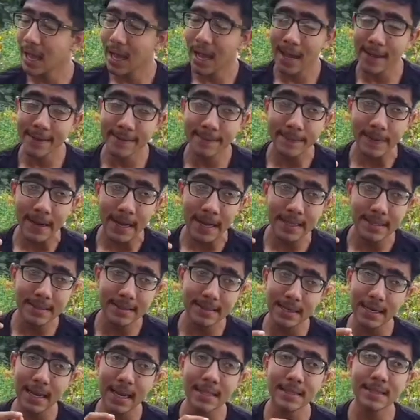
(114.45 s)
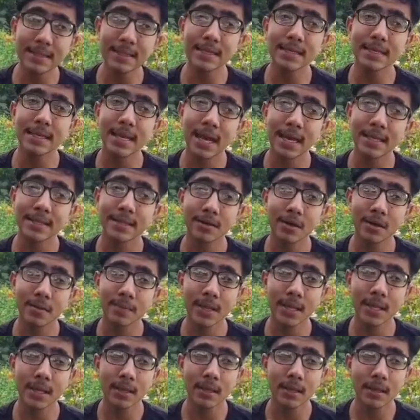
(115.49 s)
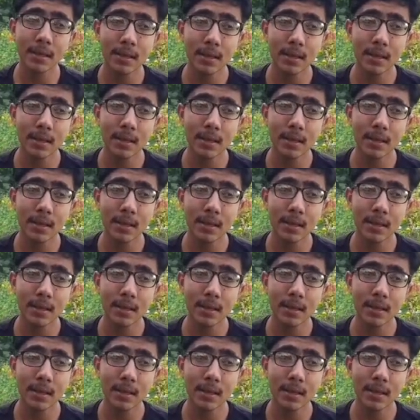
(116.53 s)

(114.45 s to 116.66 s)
हर बात दिला दी याद हमें